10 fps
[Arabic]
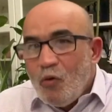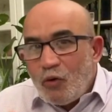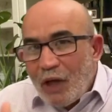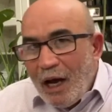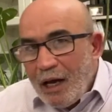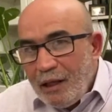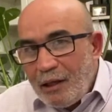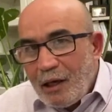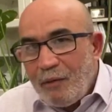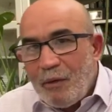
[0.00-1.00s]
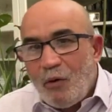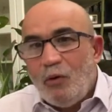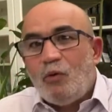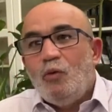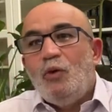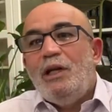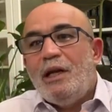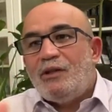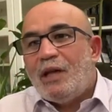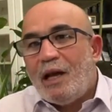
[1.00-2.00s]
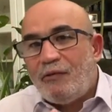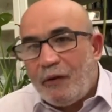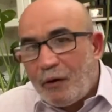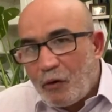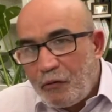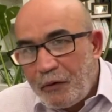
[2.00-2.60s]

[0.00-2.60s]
وصح هذه كما قلت واللي ينساها تفكروا